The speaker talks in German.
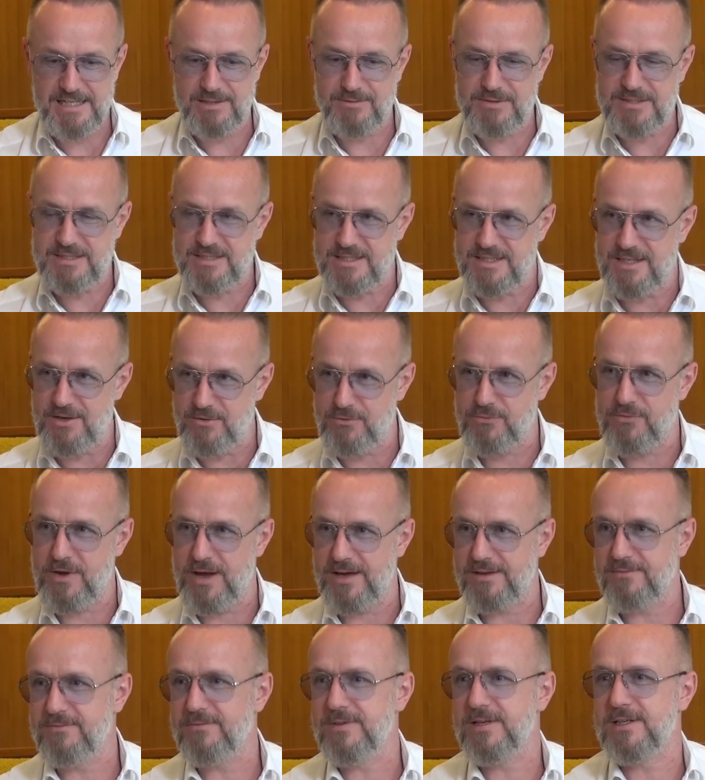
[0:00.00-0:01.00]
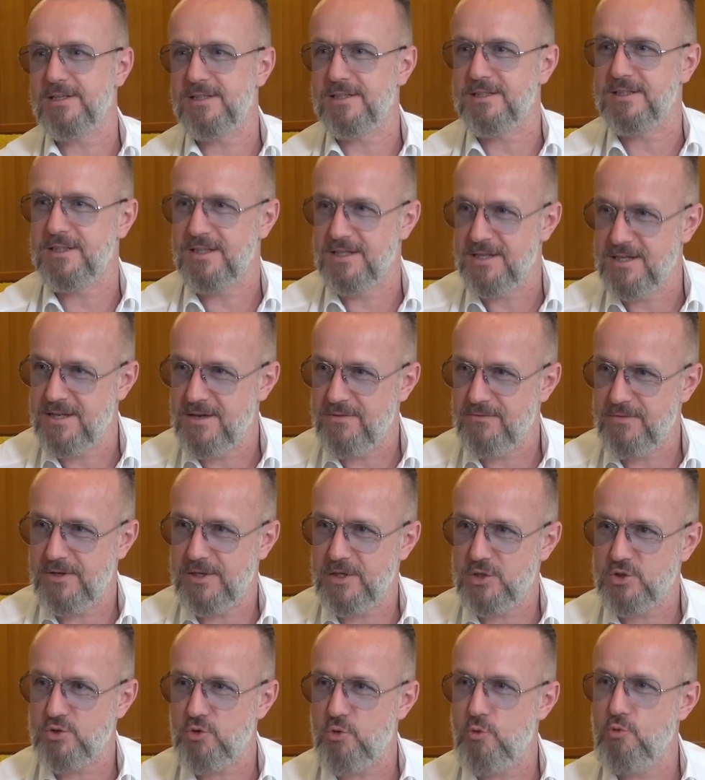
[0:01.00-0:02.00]
aber sehr fein wirklich,
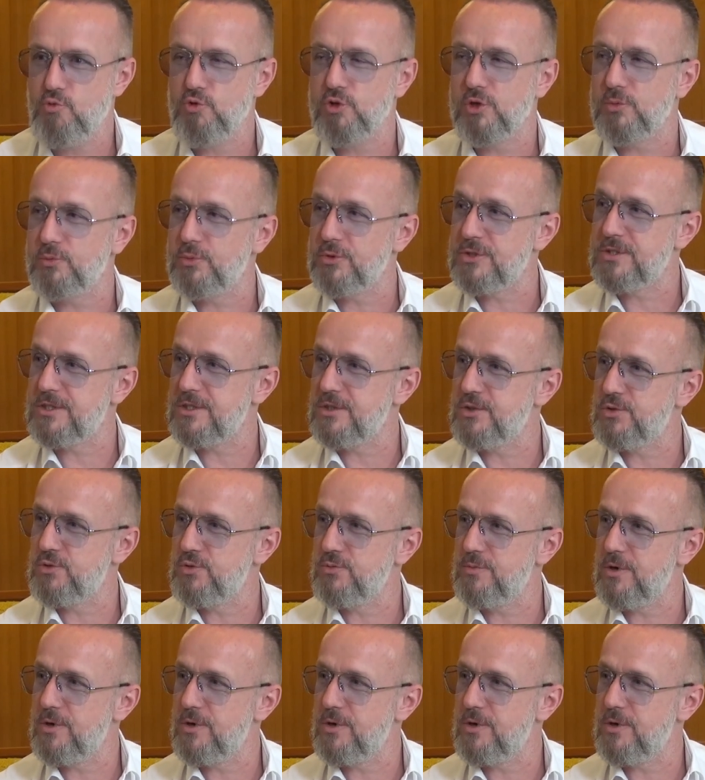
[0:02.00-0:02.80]
wirklich zu 100% zu.